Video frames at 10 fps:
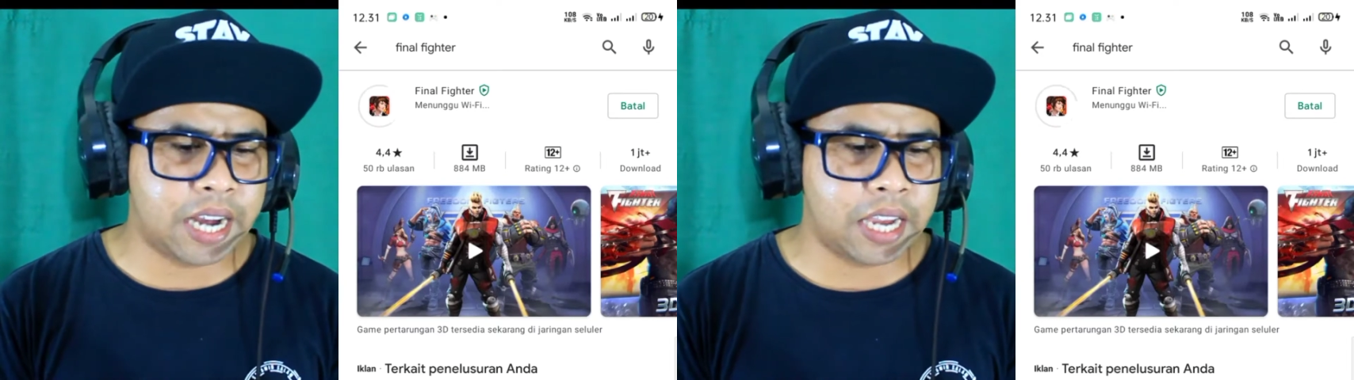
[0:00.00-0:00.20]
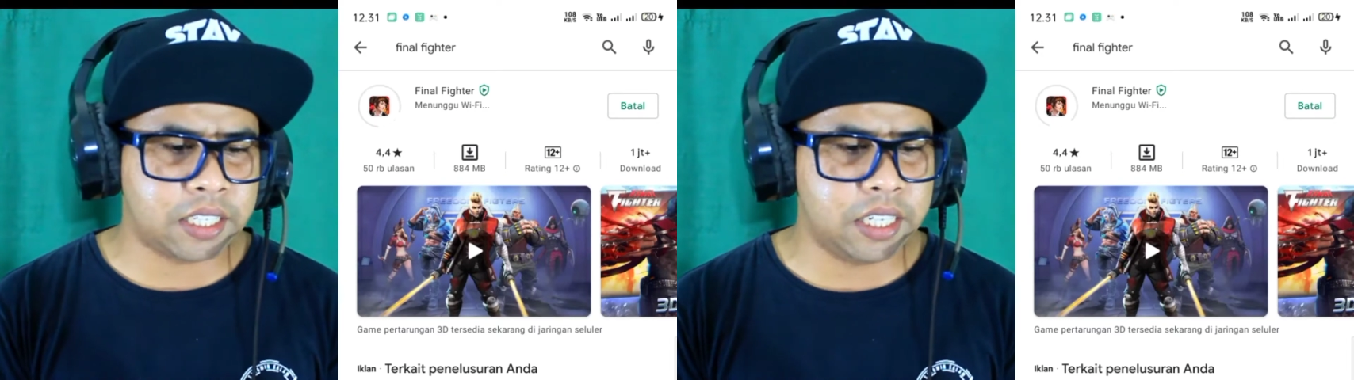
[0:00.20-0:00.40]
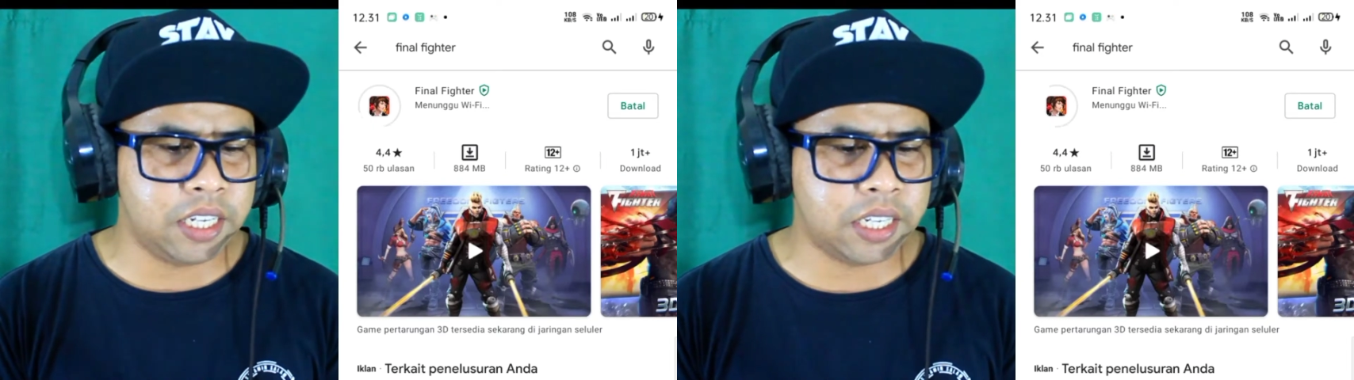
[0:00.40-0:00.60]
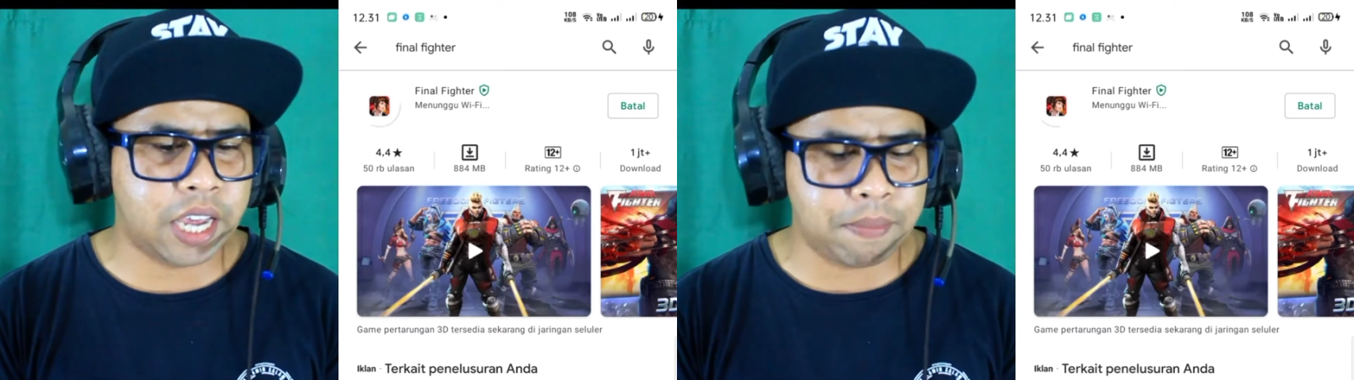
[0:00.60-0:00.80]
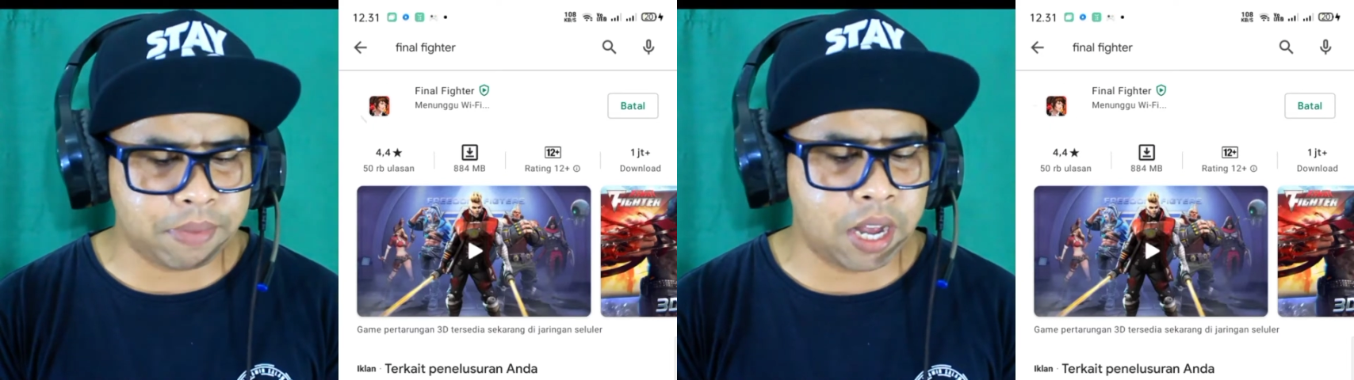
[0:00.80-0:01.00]
guys. Ini
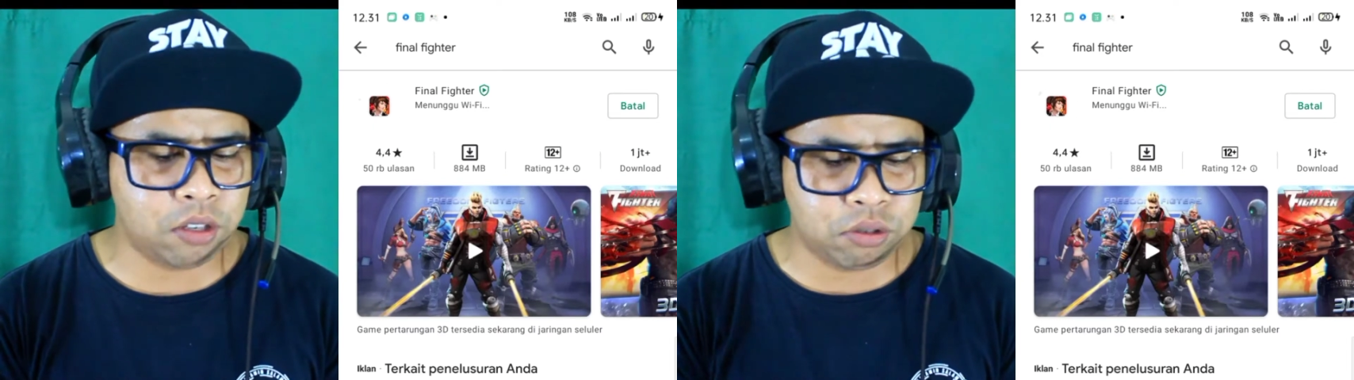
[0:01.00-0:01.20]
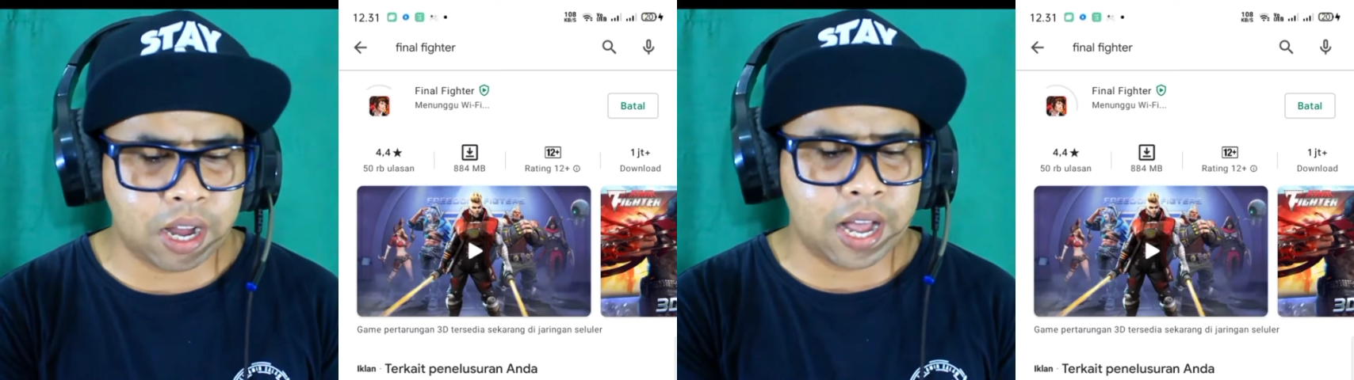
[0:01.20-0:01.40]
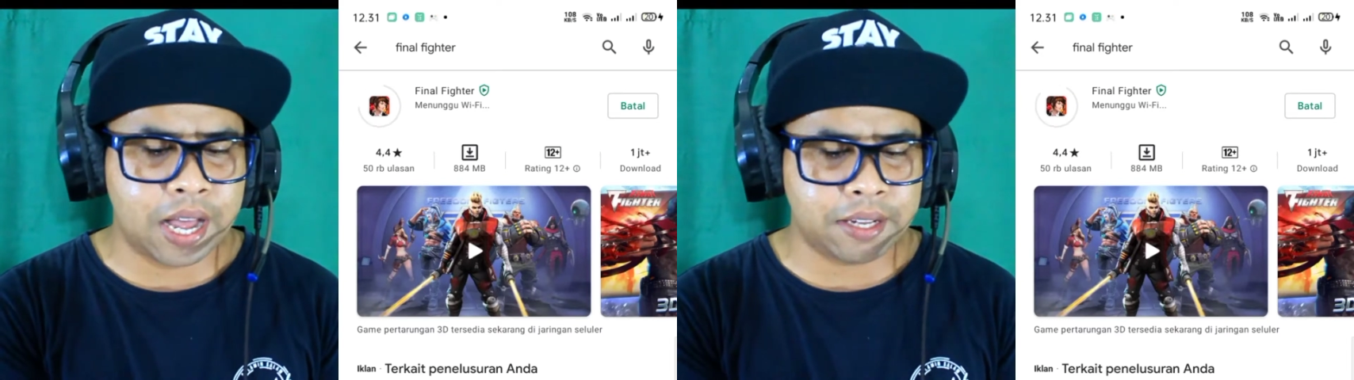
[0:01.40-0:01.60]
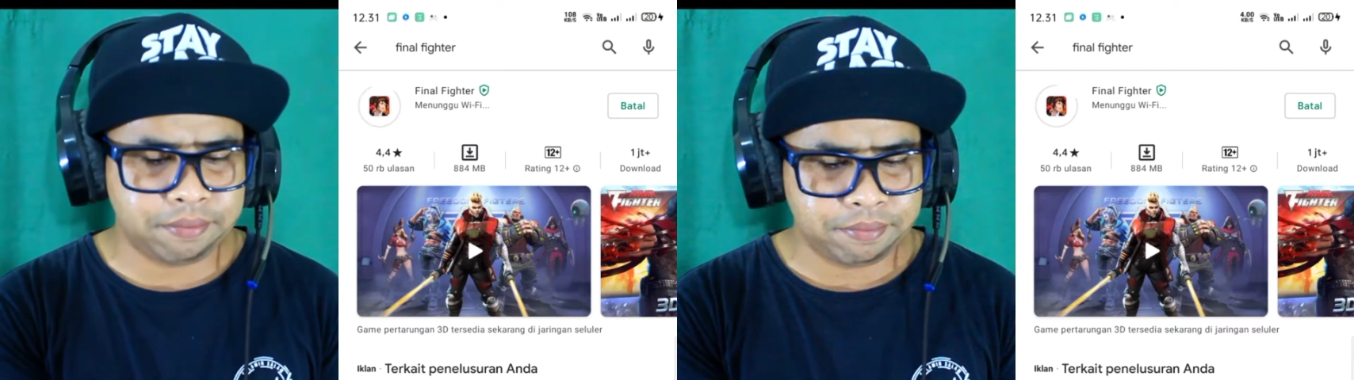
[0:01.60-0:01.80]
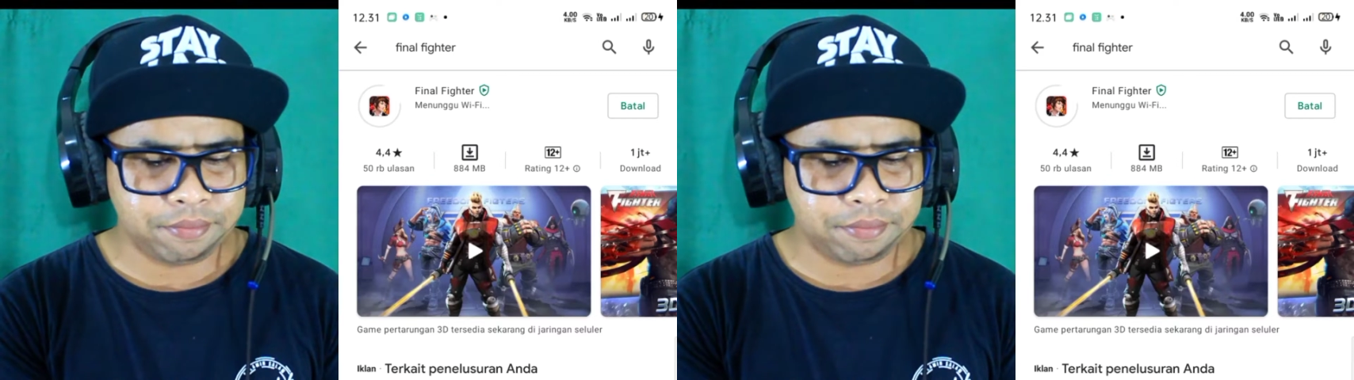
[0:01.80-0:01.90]
gamenya juga